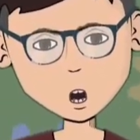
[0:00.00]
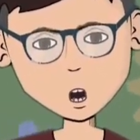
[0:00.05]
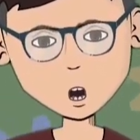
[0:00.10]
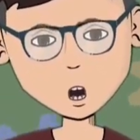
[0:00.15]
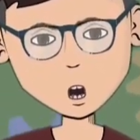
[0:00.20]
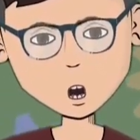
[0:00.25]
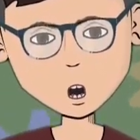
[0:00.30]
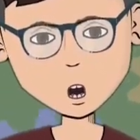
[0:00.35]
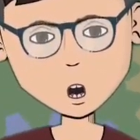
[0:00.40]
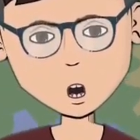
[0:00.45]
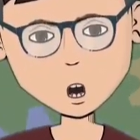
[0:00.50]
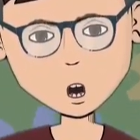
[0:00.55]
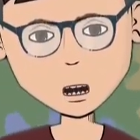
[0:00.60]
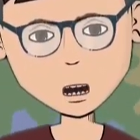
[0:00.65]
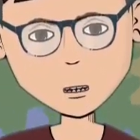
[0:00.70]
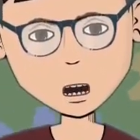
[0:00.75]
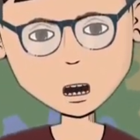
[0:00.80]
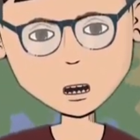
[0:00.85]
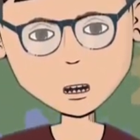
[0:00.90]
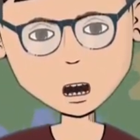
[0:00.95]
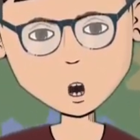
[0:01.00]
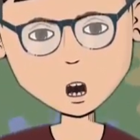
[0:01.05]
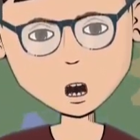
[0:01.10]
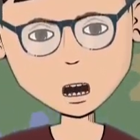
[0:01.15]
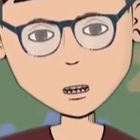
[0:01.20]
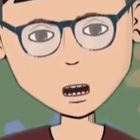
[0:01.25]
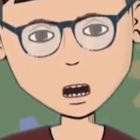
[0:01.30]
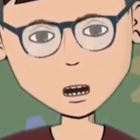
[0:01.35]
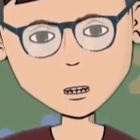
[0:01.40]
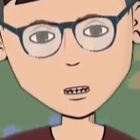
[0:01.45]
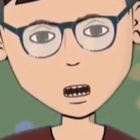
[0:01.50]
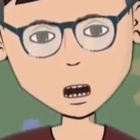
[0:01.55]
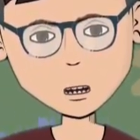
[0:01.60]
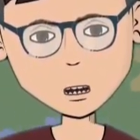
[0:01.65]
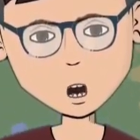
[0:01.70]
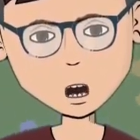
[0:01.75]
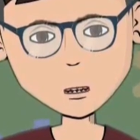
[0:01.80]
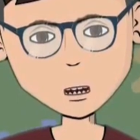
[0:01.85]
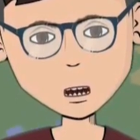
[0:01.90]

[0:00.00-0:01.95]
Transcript: masih kuku dengan keegoisannya.